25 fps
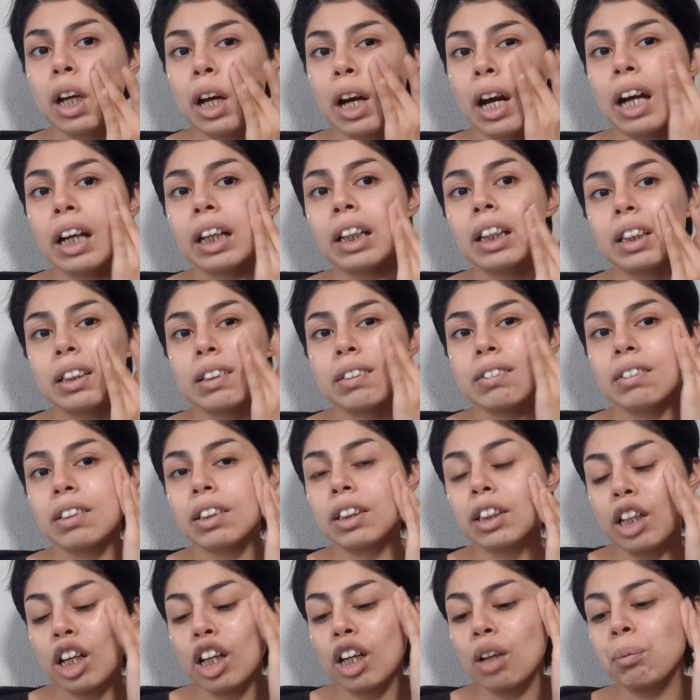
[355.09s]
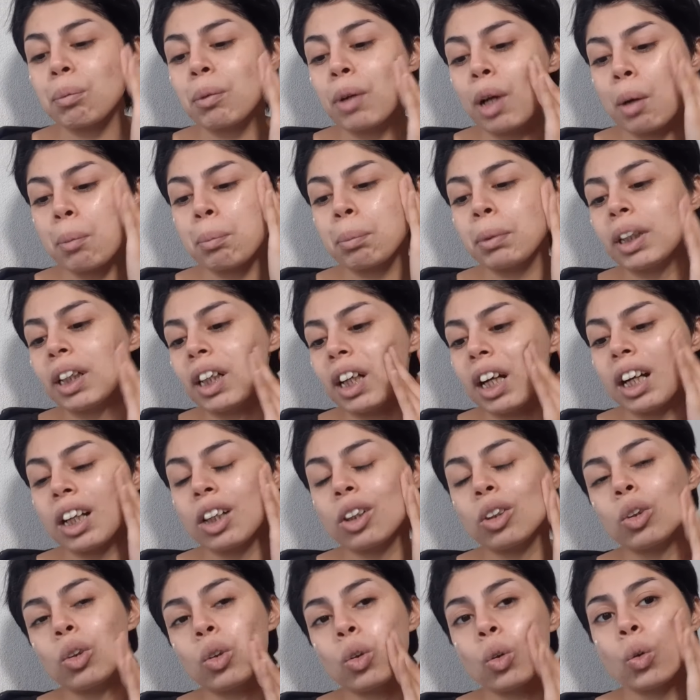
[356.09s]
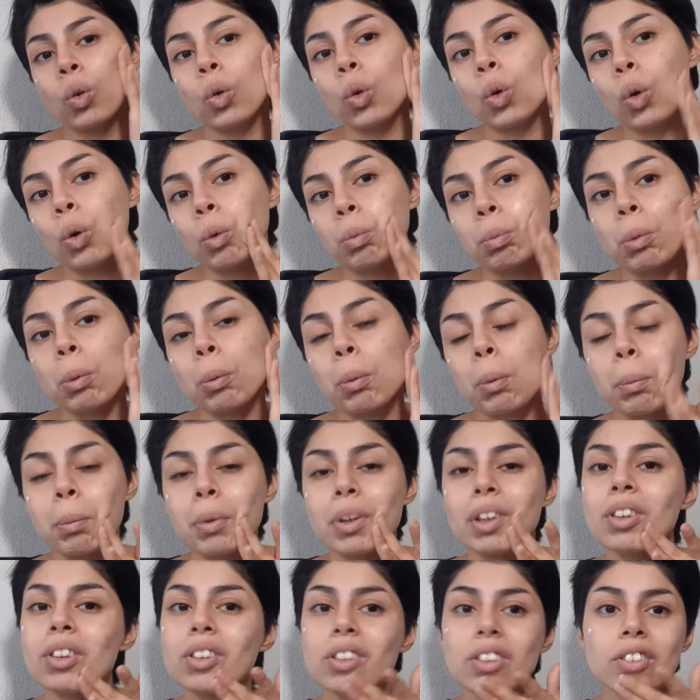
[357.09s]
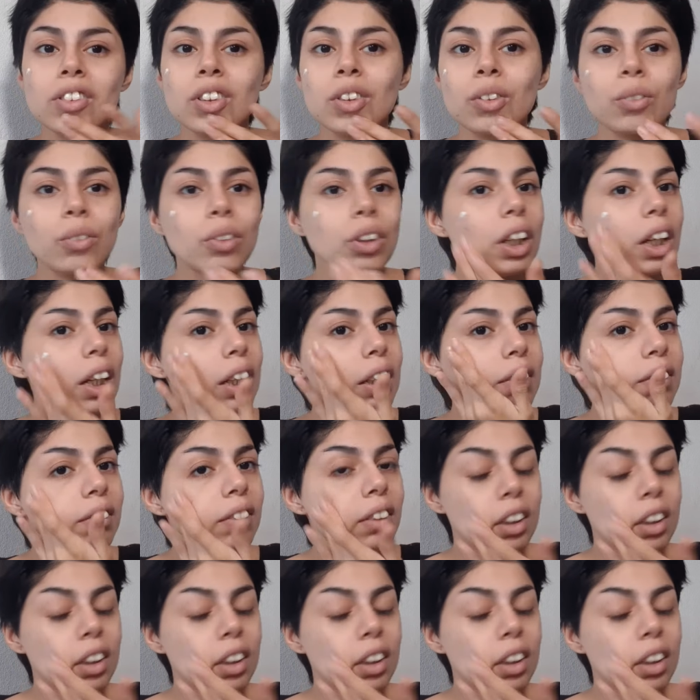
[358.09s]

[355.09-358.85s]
Aquí dice que hay que aplicarlo con movimientos circulares.